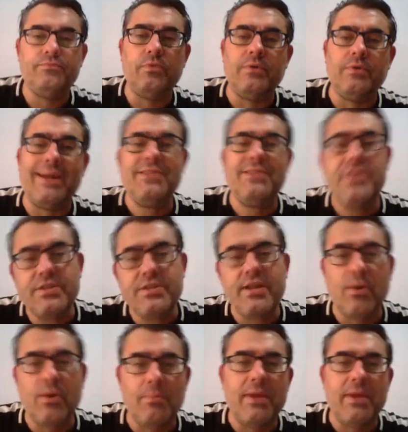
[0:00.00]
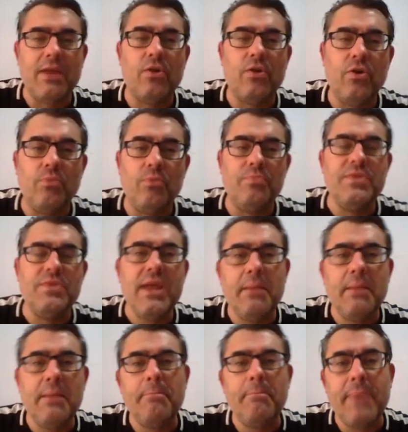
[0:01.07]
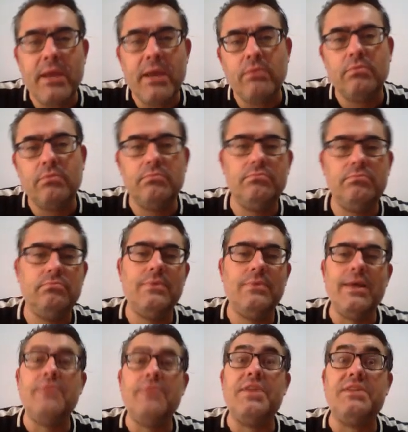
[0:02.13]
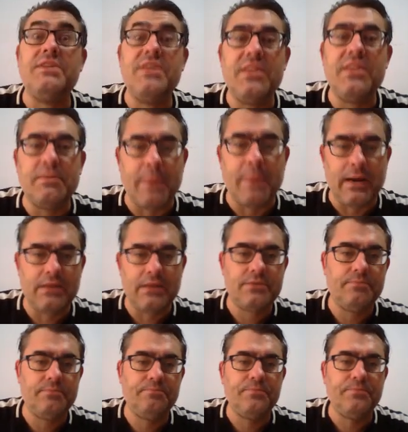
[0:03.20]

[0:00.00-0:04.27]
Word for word: gratis era complicado que lo dieran, pero 300 perlas.